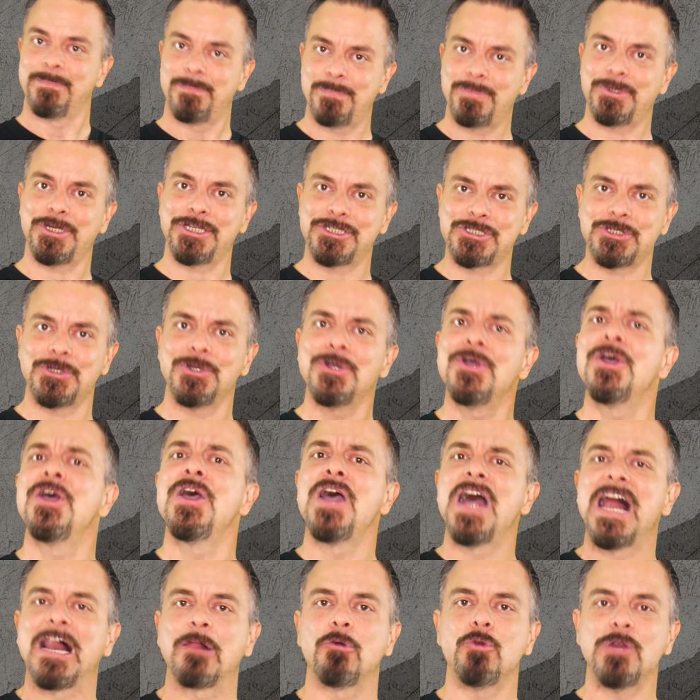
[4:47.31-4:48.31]
Por eso,
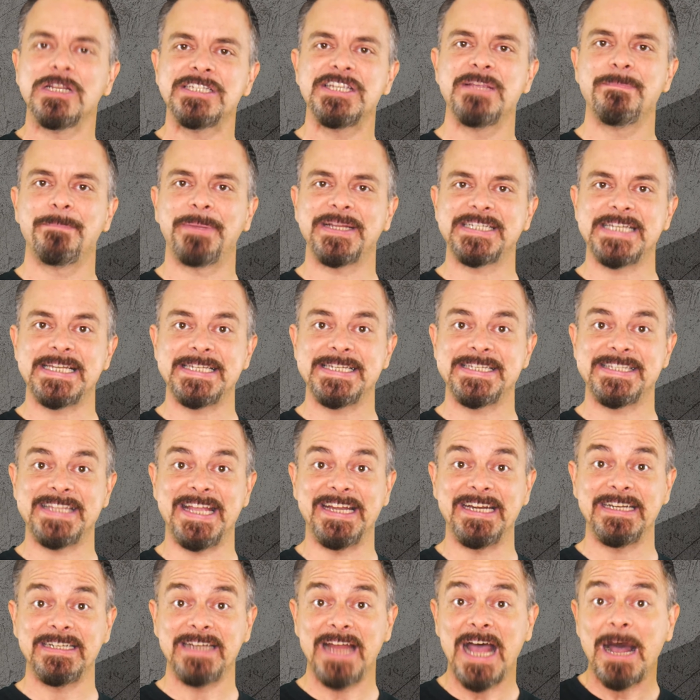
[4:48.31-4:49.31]
algunas empresas están